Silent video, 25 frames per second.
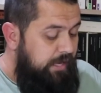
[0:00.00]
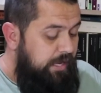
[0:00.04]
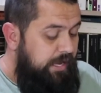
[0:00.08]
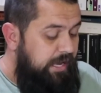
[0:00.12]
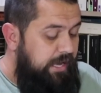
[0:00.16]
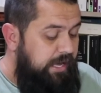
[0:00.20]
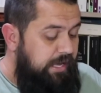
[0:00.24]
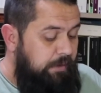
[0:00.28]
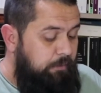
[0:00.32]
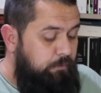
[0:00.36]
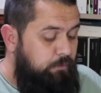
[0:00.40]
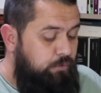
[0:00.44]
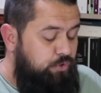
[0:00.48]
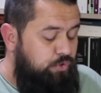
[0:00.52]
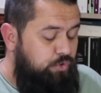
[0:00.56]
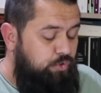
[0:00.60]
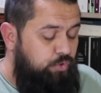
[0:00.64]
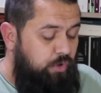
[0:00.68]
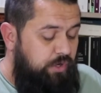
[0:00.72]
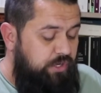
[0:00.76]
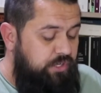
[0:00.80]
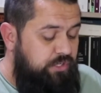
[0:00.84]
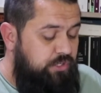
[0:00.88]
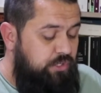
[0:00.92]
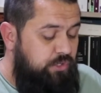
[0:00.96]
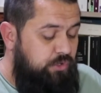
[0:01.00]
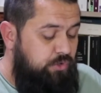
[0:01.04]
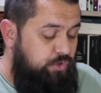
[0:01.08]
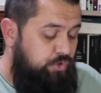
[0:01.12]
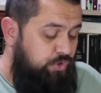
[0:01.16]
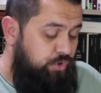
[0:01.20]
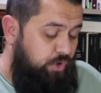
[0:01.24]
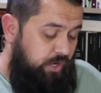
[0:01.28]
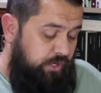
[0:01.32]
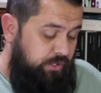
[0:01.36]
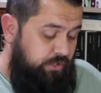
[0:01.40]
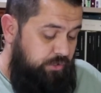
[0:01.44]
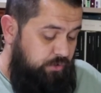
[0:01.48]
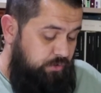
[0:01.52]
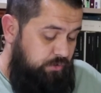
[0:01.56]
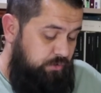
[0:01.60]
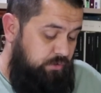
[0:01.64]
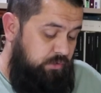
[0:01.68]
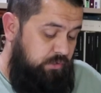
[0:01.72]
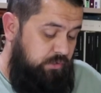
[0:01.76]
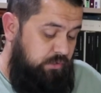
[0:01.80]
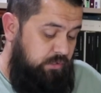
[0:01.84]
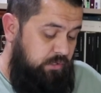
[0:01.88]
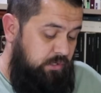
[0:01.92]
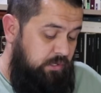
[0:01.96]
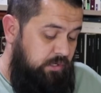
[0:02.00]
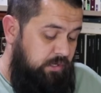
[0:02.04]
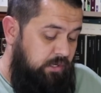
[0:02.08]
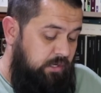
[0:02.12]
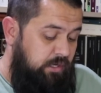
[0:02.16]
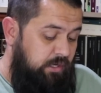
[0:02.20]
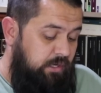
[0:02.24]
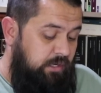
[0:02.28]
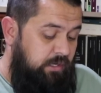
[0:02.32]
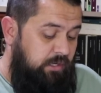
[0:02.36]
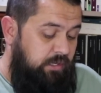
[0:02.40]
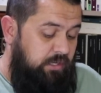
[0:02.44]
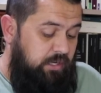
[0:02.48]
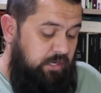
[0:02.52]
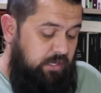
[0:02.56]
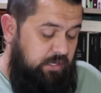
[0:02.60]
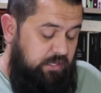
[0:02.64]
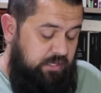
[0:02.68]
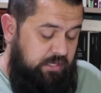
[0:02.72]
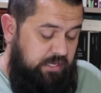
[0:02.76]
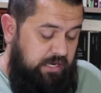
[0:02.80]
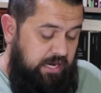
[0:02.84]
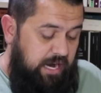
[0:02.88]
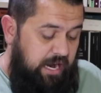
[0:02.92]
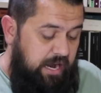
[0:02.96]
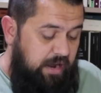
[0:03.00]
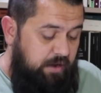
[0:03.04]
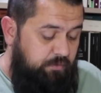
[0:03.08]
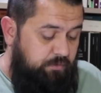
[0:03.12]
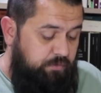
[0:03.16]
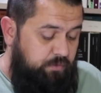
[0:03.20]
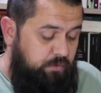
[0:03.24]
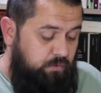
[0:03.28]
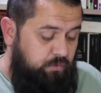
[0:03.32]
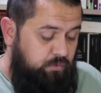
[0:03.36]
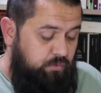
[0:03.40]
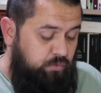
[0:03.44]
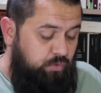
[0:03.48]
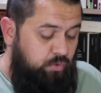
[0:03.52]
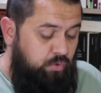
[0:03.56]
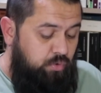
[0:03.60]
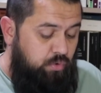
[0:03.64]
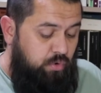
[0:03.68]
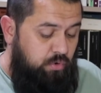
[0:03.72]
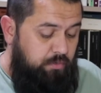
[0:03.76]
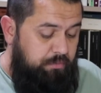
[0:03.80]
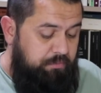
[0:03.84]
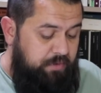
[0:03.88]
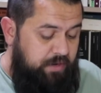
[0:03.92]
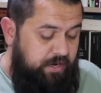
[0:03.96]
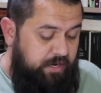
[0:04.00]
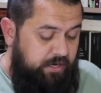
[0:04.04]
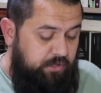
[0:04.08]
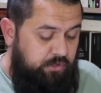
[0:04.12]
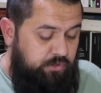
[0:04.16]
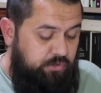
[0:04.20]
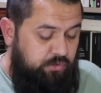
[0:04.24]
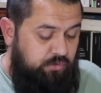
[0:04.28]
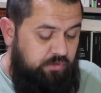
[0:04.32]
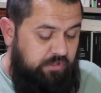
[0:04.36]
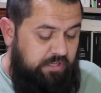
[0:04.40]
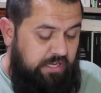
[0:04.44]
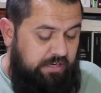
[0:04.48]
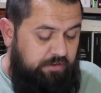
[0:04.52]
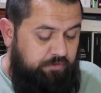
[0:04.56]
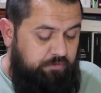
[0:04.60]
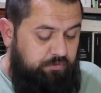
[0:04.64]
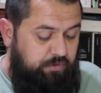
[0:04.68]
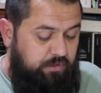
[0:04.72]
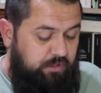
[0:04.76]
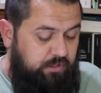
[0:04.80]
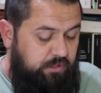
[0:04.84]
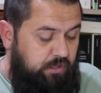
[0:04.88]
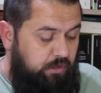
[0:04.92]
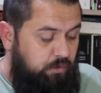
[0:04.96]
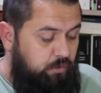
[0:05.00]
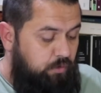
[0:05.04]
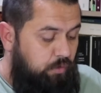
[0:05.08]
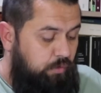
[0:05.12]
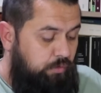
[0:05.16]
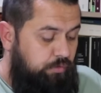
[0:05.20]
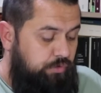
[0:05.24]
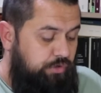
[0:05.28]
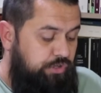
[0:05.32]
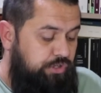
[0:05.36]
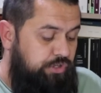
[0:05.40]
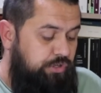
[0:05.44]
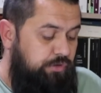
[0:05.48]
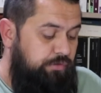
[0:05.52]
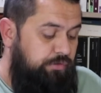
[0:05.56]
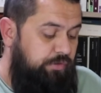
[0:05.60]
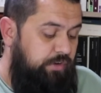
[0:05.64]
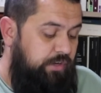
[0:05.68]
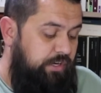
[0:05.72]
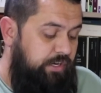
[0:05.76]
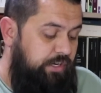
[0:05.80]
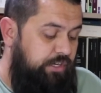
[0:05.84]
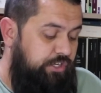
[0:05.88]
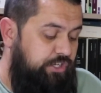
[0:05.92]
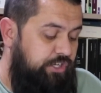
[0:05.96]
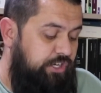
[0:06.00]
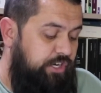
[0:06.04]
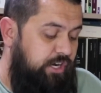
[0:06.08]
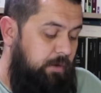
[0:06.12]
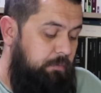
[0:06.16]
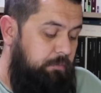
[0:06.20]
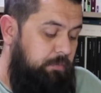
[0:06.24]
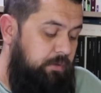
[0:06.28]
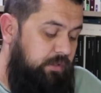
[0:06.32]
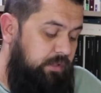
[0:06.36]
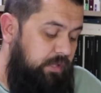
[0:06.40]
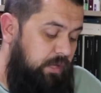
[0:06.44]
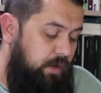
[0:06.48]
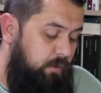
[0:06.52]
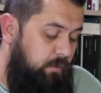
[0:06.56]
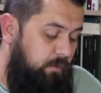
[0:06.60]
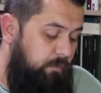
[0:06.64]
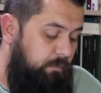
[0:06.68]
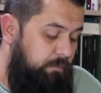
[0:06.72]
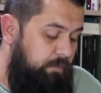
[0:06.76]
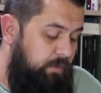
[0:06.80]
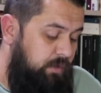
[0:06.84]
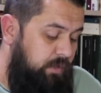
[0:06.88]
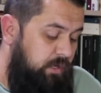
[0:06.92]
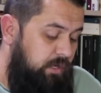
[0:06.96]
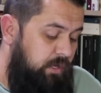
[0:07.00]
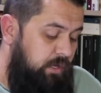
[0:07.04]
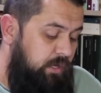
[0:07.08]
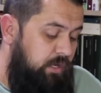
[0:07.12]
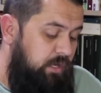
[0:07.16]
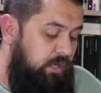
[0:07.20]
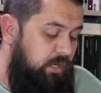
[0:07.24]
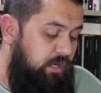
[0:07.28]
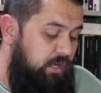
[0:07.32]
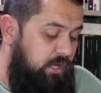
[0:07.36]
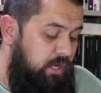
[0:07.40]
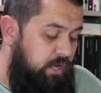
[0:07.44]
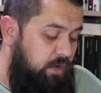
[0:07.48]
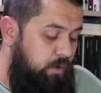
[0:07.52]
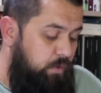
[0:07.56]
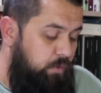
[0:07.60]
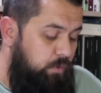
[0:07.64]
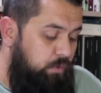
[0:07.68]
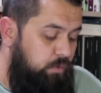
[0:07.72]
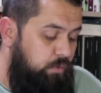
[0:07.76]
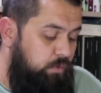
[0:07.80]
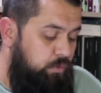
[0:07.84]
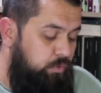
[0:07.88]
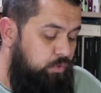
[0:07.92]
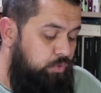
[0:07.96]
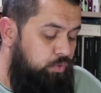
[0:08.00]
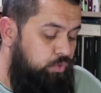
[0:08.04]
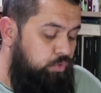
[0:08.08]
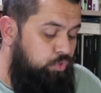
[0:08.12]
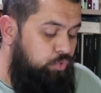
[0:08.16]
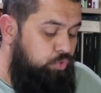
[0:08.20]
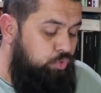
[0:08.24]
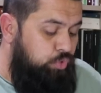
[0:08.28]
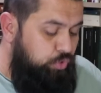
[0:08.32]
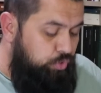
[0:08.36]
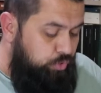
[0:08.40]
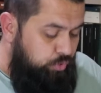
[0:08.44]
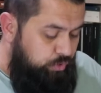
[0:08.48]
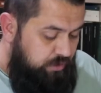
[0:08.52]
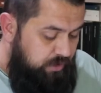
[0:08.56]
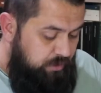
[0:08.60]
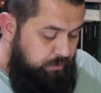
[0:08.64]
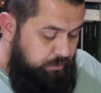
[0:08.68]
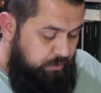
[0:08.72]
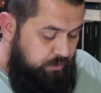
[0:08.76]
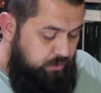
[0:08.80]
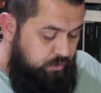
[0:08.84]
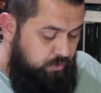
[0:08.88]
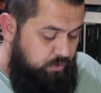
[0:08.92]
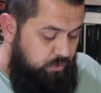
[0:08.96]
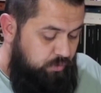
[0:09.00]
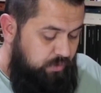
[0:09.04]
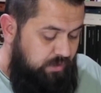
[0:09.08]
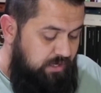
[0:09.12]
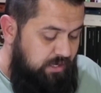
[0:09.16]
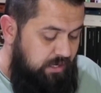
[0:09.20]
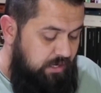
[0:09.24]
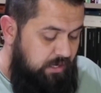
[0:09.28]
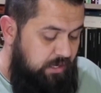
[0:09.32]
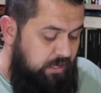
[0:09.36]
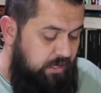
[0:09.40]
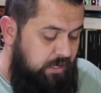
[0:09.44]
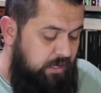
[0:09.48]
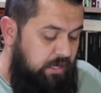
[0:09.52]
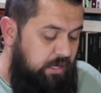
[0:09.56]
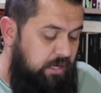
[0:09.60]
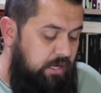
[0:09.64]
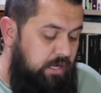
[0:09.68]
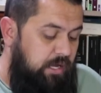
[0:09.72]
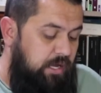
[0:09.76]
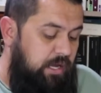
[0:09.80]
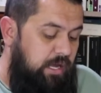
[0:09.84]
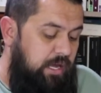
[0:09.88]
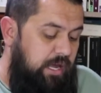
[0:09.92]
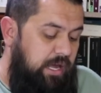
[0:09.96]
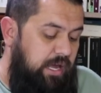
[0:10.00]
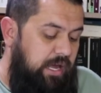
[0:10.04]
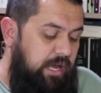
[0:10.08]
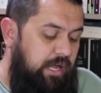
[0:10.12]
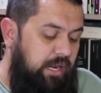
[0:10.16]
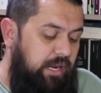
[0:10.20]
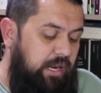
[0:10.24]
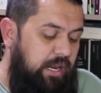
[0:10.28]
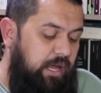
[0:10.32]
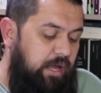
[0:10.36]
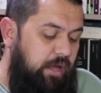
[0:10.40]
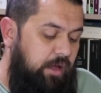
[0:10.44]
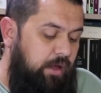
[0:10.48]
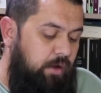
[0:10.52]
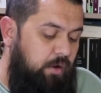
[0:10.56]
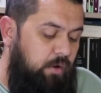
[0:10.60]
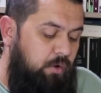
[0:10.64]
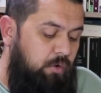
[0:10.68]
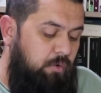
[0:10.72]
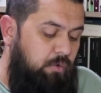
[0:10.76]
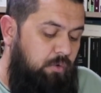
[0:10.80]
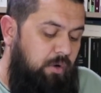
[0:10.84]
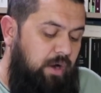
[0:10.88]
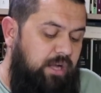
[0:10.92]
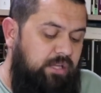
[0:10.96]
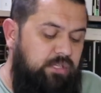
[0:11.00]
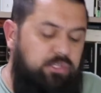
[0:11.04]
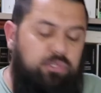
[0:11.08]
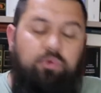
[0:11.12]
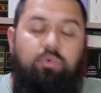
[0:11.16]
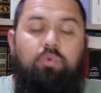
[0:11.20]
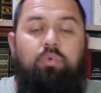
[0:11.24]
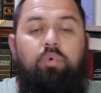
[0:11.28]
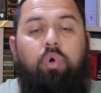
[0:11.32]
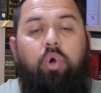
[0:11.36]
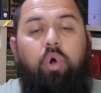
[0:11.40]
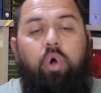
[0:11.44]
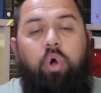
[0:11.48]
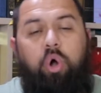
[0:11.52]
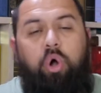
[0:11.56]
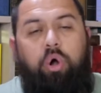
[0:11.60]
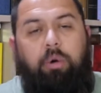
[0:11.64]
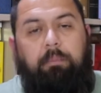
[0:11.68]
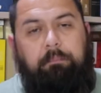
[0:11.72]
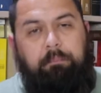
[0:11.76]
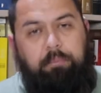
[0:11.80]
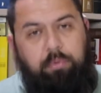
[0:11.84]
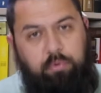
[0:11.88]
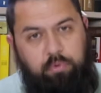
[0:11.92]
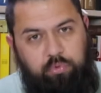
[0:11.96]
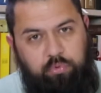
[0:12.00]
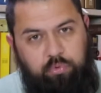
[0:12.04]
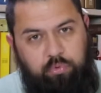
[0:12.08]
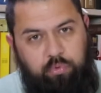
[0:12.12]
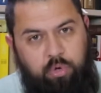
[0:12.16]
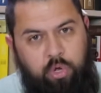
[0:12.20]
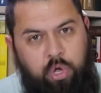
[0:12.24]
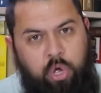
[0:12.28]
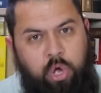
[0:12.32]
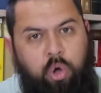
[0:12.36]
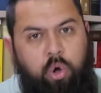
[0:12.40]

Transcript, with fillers: Éramos dois sócios que entravam no comércio da vida com diferente capital. Eu, tudo o que possuía, ela, quase um óbolo.